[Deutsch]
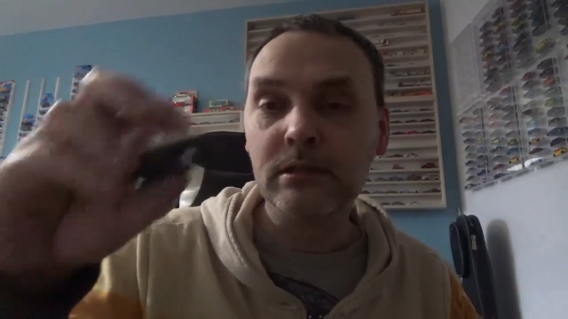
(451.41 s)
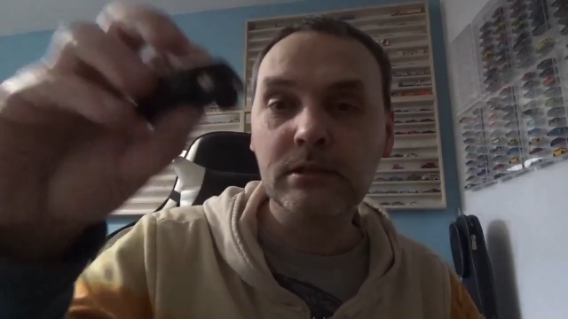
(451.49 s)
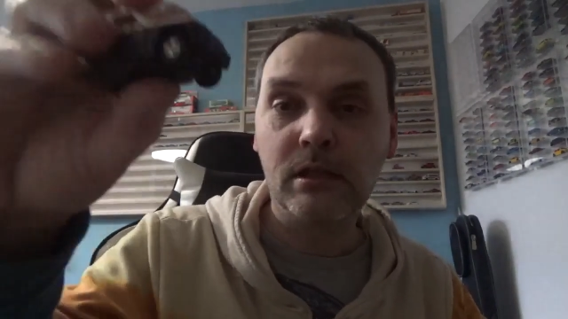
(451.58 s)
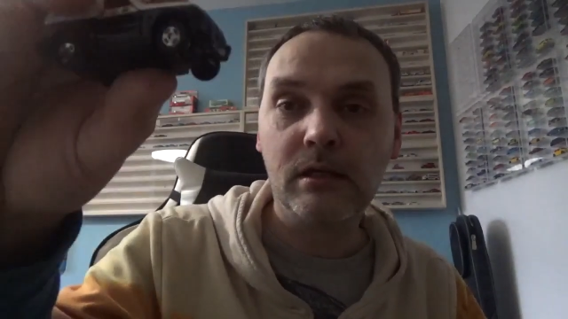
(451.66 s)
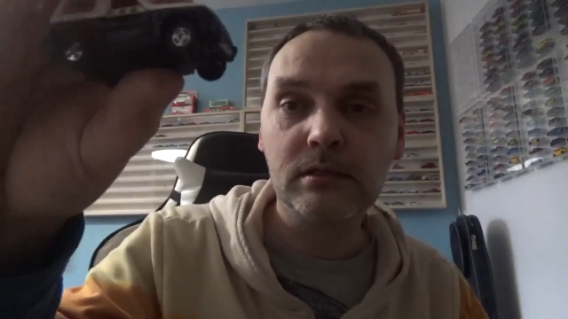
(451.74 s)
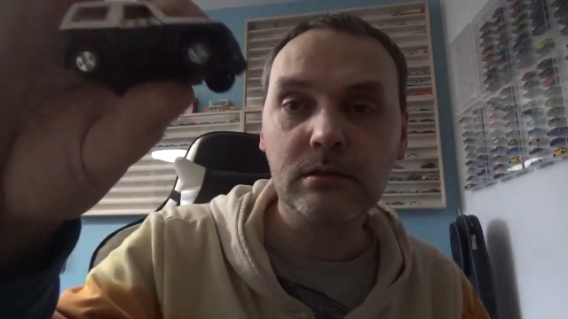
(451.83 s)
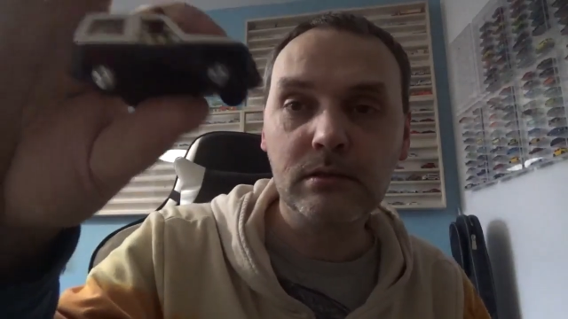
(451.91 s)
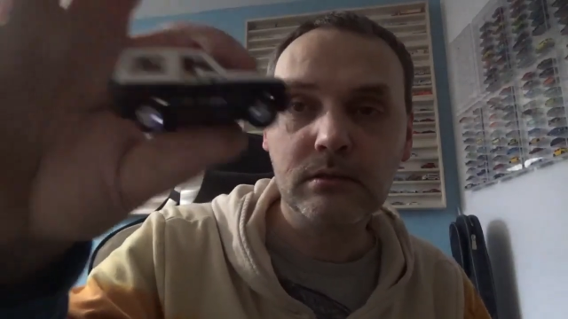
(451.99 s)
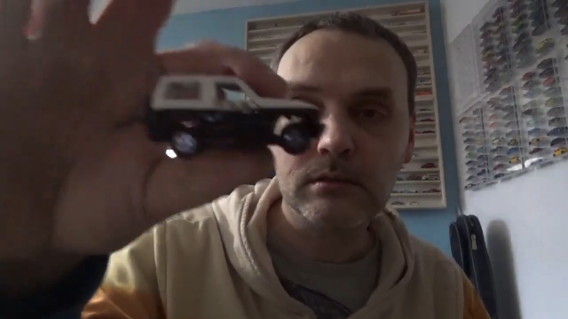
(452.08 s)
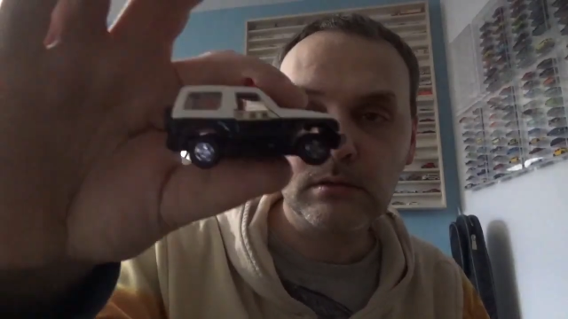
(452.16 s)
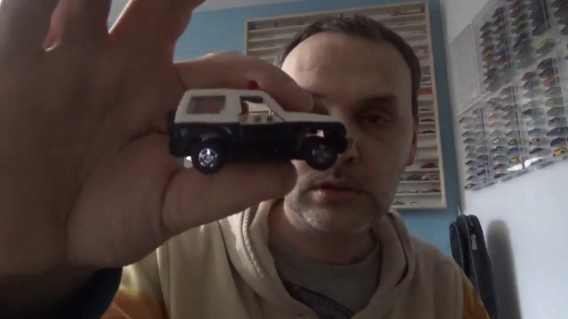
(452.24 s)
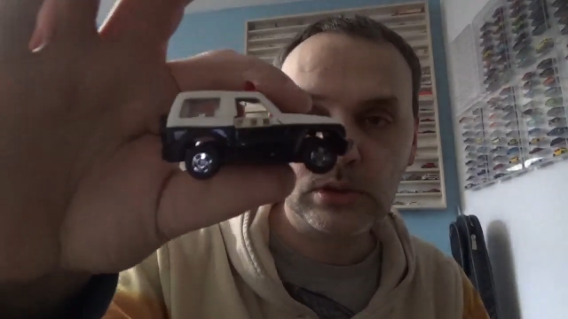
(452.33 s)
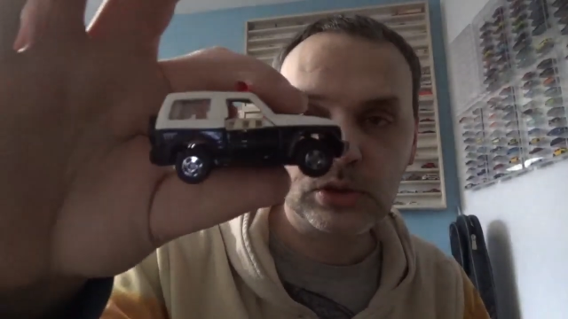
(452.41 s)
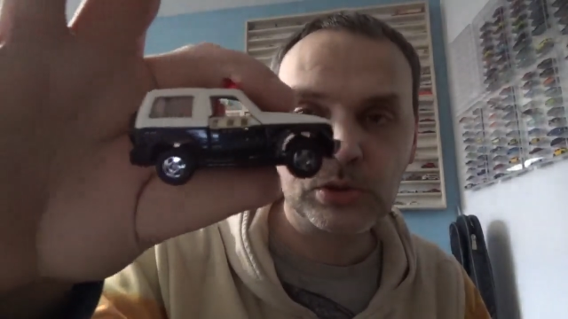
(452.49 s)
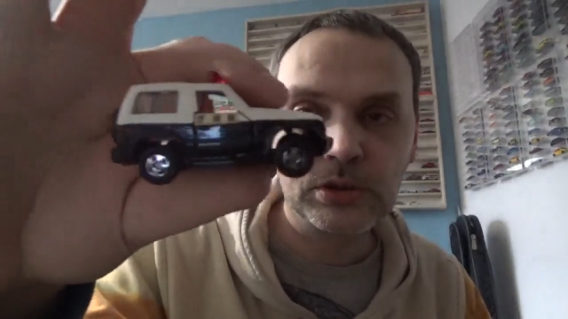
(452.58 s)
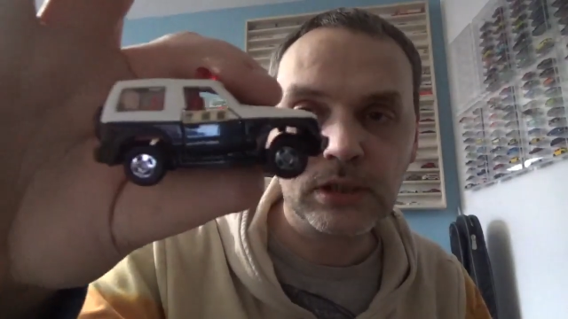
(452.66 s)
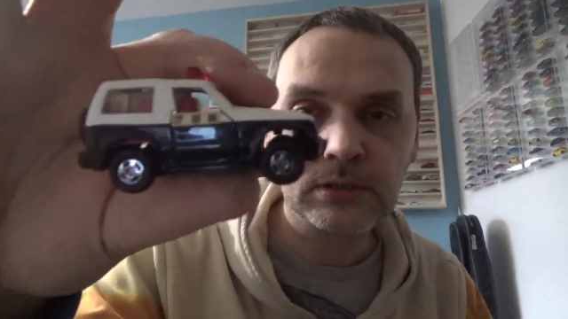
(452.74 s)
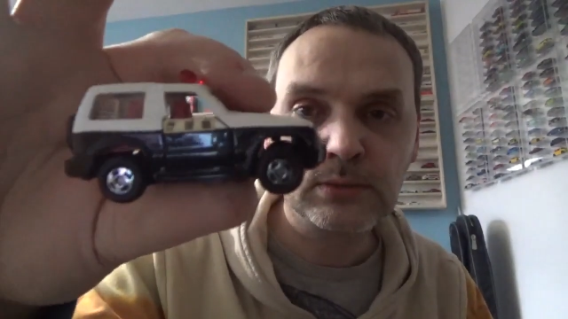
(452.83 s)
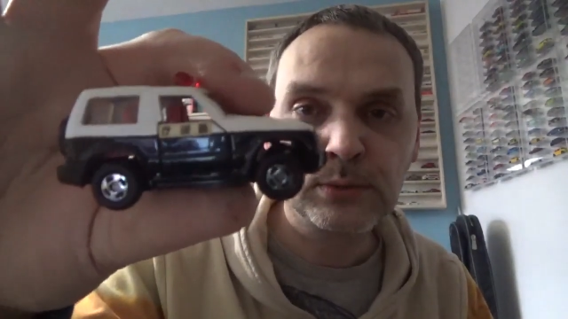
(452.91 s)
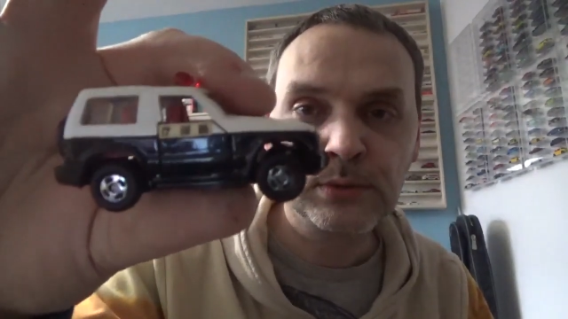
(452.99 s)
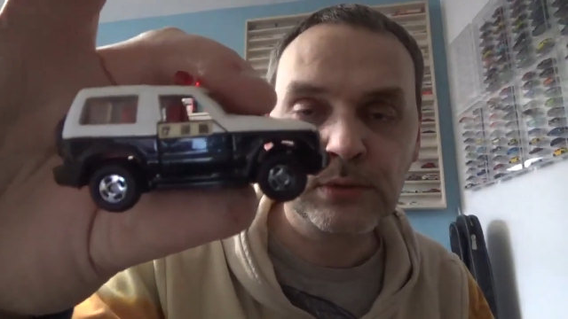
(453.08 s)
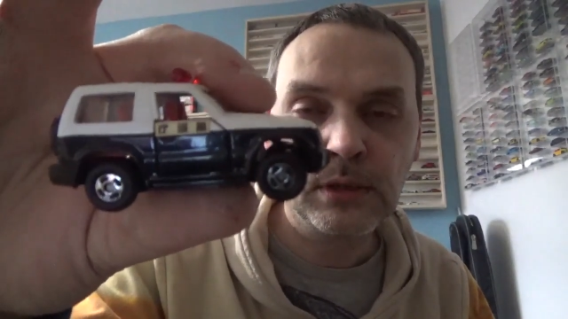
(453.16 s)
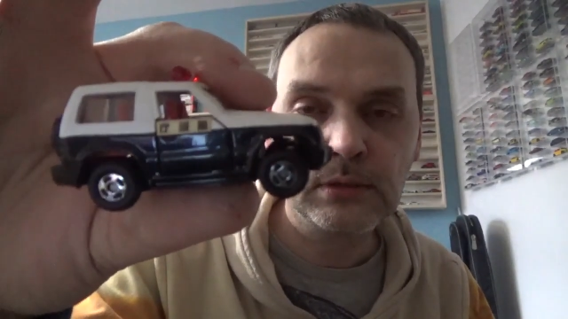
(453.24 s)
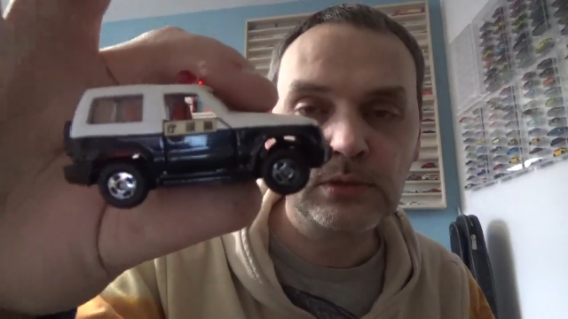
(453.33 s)
Ja, schöner to
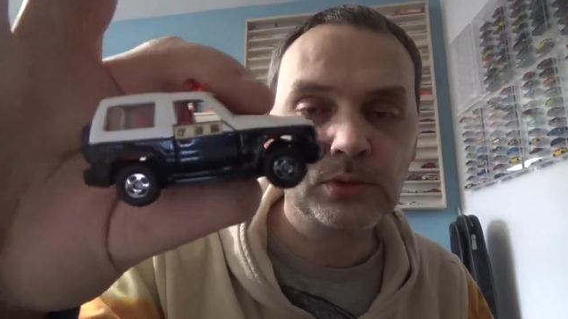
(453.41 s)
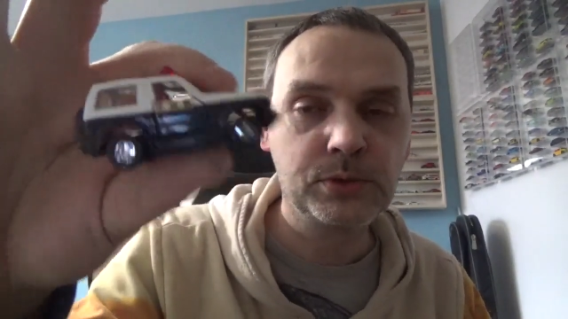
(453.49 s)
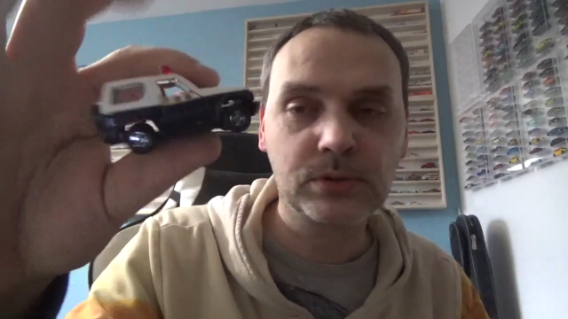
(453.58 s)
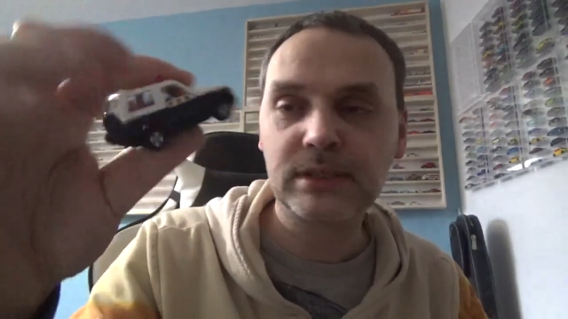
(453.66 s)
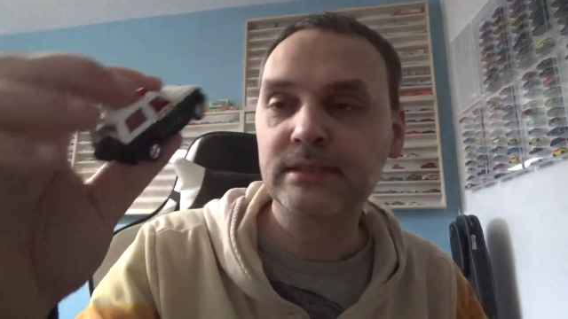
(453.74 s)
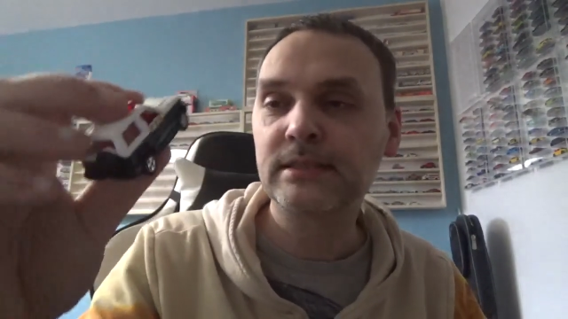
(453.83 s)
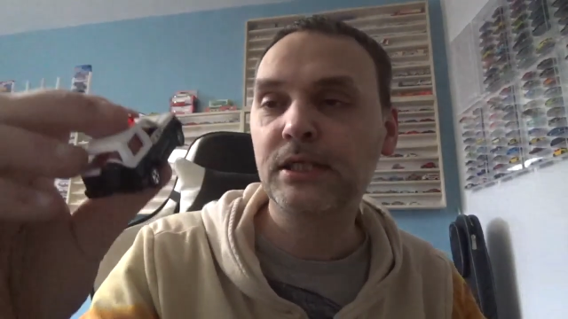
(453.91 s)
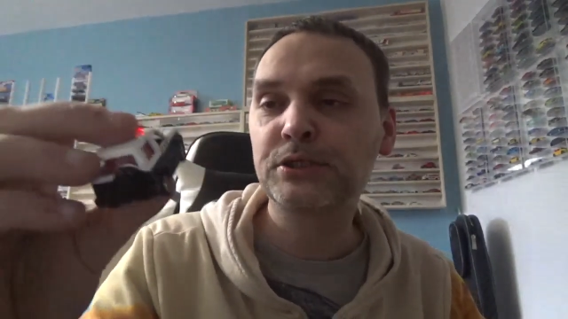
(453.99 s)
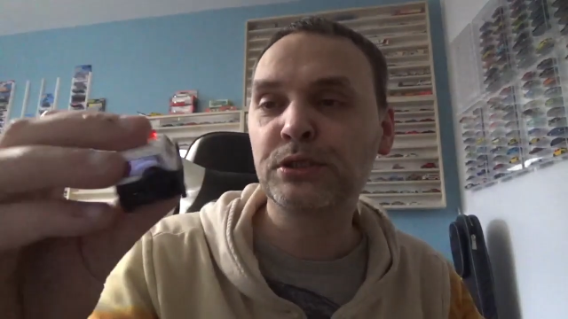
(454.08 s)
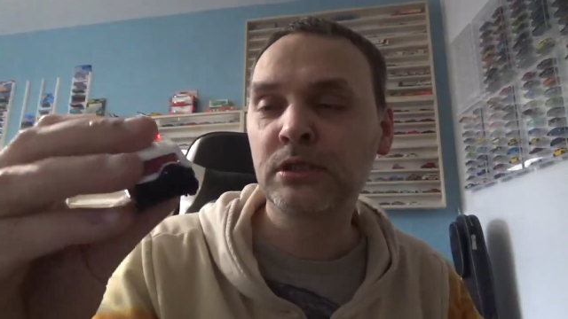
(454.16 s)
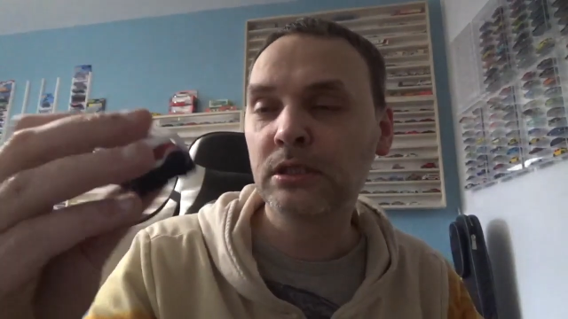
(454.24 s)
äh, Toyota, sage ich schon.